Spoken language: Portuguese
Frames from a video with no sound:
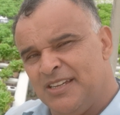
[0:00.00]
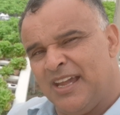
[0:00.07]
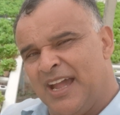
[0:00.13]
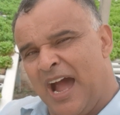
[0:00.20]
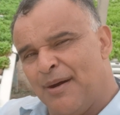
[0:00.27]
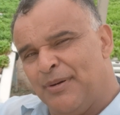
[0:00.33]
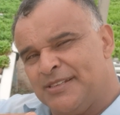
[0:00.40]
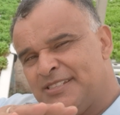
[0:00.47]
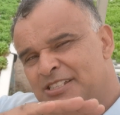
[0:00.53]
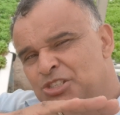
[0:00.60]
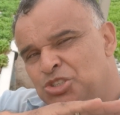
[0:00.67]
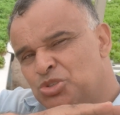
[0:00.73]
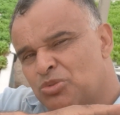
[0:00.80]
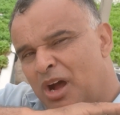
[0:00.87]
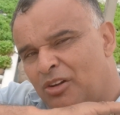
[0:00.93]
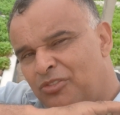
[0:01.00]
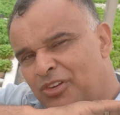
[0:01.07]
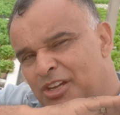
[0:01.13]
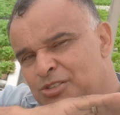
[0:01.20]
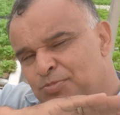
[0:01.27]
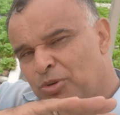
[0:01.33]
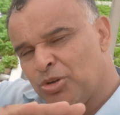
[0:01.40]
e acaba assim de uma
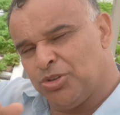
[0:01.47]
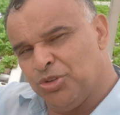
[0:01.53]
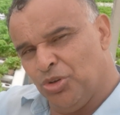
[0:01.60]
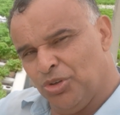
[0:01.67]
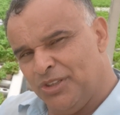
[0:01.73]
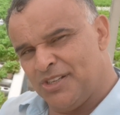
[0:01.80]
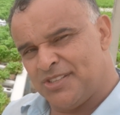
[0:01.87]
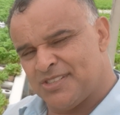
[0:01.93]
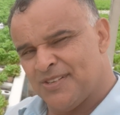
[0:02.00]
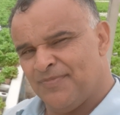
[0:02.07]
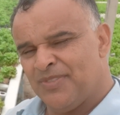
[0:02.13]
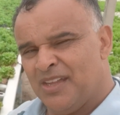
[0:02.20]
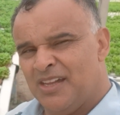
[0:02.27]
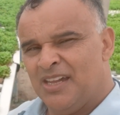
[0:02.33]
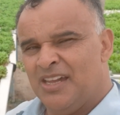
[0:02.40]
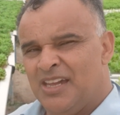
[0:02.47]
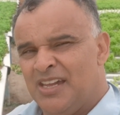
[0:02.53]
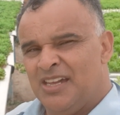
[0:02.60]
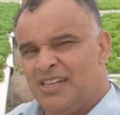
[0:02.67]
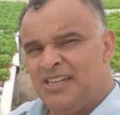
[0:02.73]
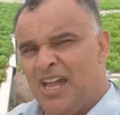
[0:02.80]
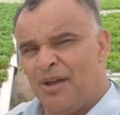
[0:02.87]
vez por todas.
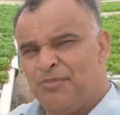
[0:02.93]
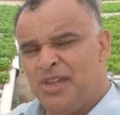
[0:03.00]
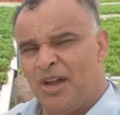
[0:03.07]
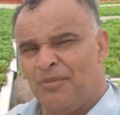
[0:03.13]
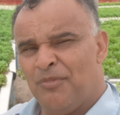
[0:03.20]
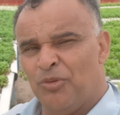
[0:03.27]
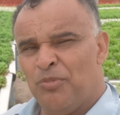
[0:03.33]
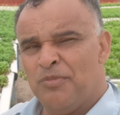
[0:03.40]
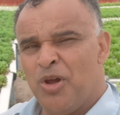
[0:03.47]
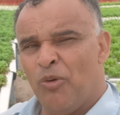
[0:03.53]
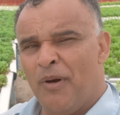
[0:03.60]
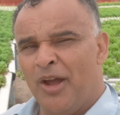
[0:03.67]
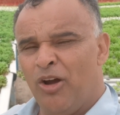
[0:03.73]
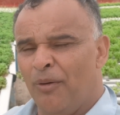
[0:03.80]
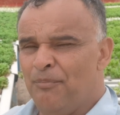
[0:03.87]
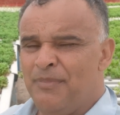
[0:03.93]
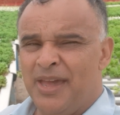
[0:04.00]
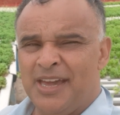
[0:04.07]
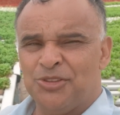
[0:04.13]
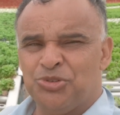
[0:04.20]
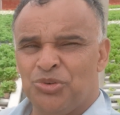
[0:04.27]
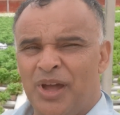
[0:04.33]
E a minha, meu maior
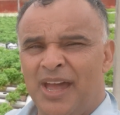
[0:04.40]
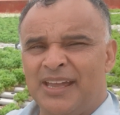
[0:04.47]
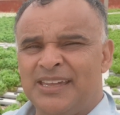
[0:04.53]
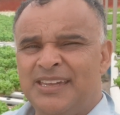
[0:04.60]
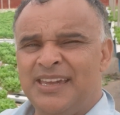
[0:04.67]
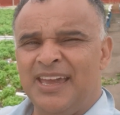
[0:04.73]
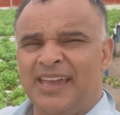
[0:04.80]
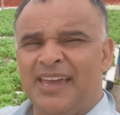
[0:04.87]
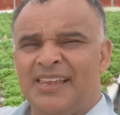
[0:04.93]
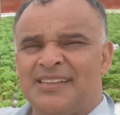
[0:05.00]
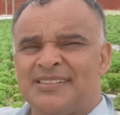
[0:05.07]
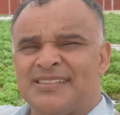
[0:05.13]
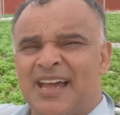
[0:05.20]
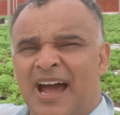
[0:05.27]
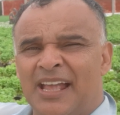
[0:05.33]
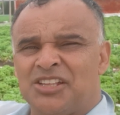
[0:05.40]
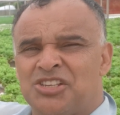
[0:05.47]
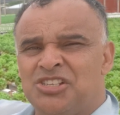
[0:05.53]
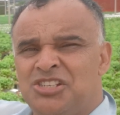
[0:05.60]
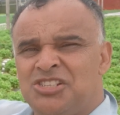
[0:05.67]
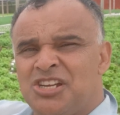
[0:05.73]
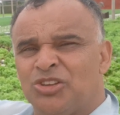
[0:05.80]
medo é que eles
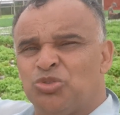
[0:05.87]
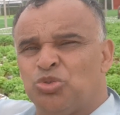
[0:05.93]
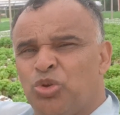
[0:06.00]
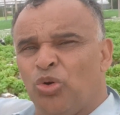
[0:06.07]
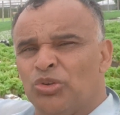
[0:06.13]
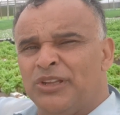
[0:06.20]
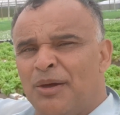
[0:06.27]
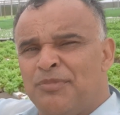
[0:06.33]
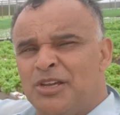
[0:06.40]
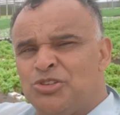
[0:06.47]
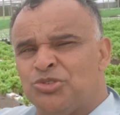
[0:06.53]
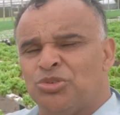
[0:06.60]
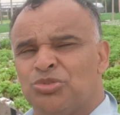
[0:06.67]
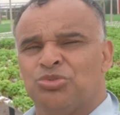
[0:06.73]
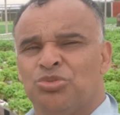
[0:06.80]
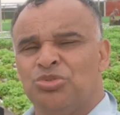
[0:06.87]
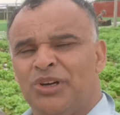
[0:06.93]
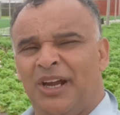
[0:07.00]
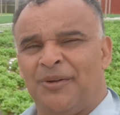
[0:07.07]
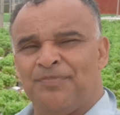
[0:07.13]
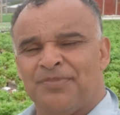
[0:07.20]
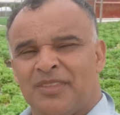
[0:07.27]
atinjam toda a minha
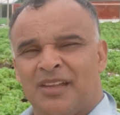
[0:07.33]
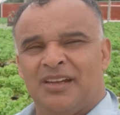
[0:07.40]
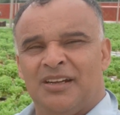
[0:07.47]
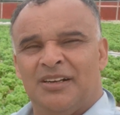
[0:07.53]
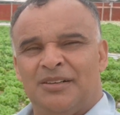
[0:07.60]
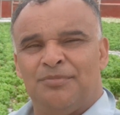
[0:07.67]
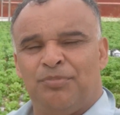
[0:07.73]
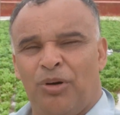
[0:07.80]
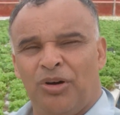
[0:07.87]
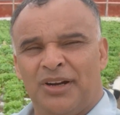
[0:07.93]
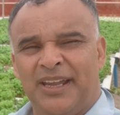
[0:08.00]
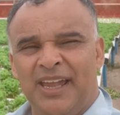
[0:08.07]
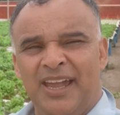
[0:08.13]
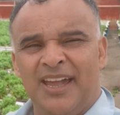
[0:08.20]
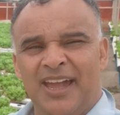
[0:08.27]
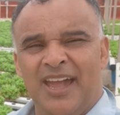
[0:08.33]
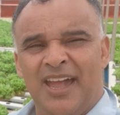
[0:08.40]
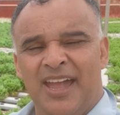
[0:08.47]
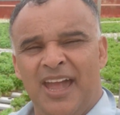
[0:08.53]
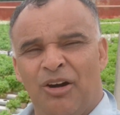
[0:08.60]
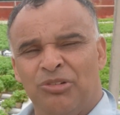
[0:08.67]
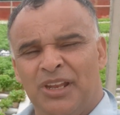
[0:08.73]
estrutura, porque
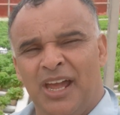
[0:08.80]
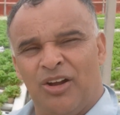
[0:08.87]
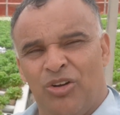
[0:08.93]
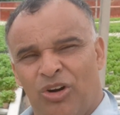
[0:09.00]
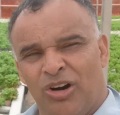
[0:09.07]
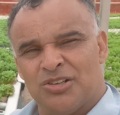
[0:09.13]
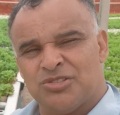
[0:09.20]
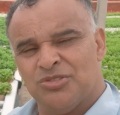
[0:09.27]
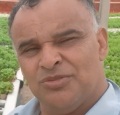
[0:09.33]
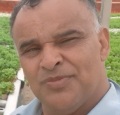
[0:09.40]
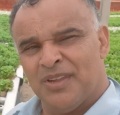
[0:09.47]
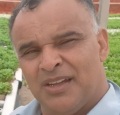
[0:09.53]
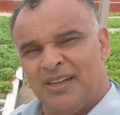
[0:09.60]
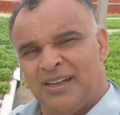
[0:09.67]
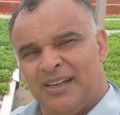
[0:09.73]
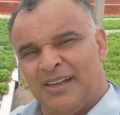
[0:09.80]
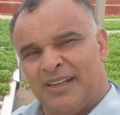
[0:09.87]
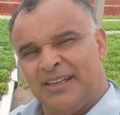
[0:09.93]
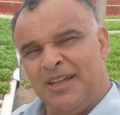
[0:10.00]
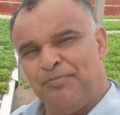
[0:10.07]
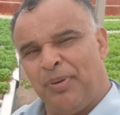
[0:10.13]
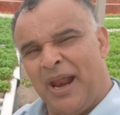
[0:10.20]
é um negócio
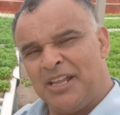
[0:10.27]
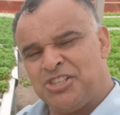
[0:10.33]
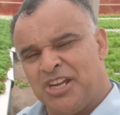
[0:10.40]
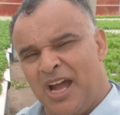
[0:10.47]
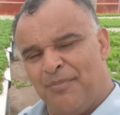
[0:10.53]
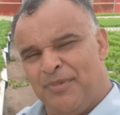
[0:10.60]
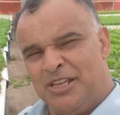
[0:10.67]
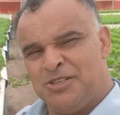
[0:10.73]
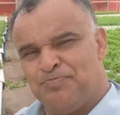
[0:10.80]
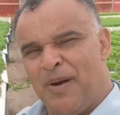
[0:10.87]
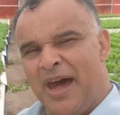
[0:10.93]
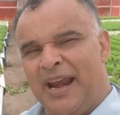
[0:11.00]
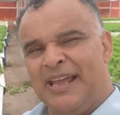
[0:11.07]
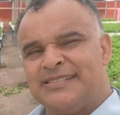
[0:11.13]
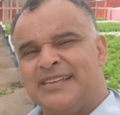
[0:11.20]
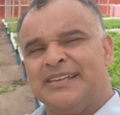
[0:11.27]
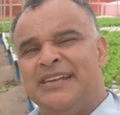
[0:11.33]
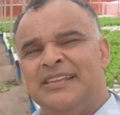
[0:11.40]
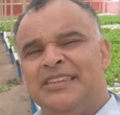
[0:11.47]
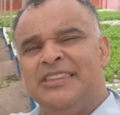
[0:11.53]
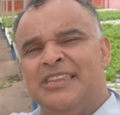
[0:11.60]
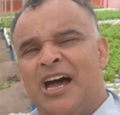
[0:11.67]
que praticamente parece
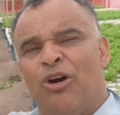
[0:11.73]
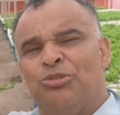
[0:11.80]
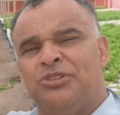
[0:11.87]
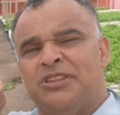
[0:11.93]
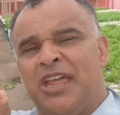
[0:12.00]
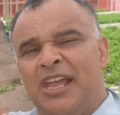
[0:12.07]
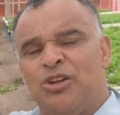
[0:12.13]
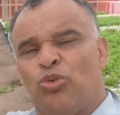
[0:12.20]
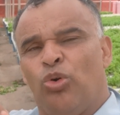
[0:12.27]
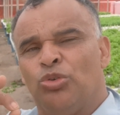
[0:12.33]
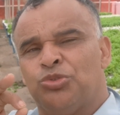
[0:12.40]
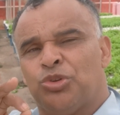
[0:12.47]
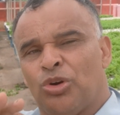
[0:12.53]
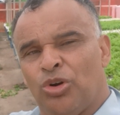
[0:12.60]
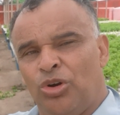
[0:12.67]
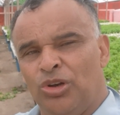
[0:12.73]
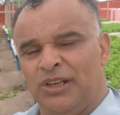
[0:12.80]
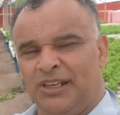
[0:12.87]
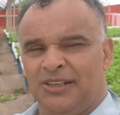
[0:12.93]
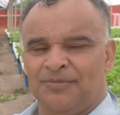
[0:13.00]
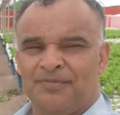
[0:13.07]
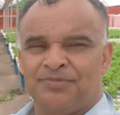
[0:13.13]
que não tem controle.